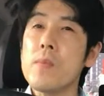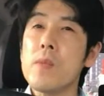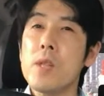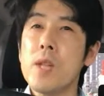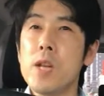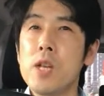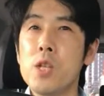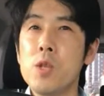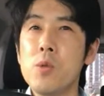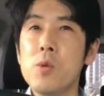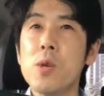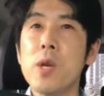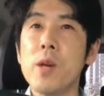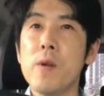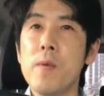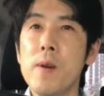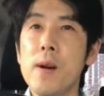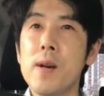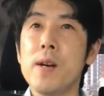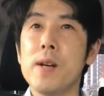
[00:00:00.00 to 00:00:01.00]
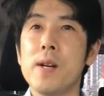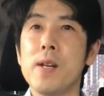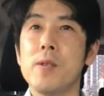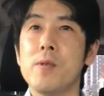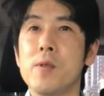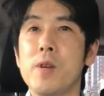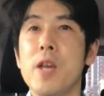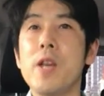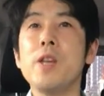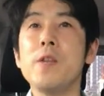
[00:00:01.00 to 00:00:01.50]
で日野家は、えー、
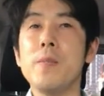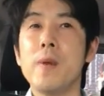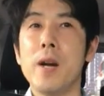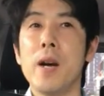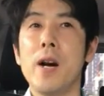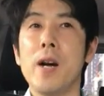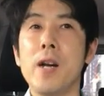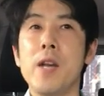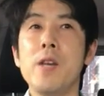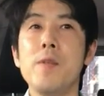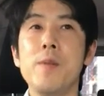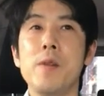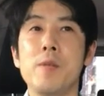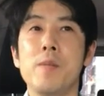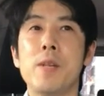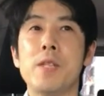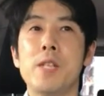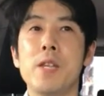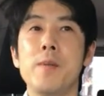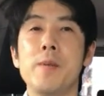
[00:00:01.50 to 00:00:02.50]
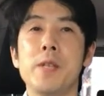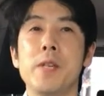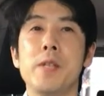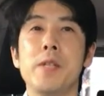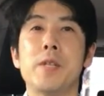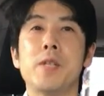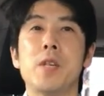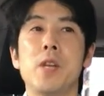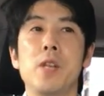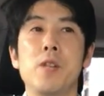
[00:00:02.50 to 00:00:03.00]
の愛媛が愛媛の松山なん
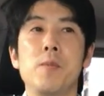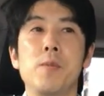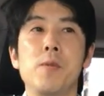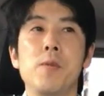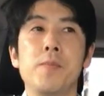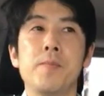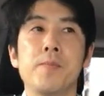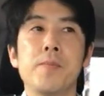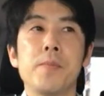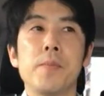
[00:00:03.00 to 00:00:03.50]
ですけれども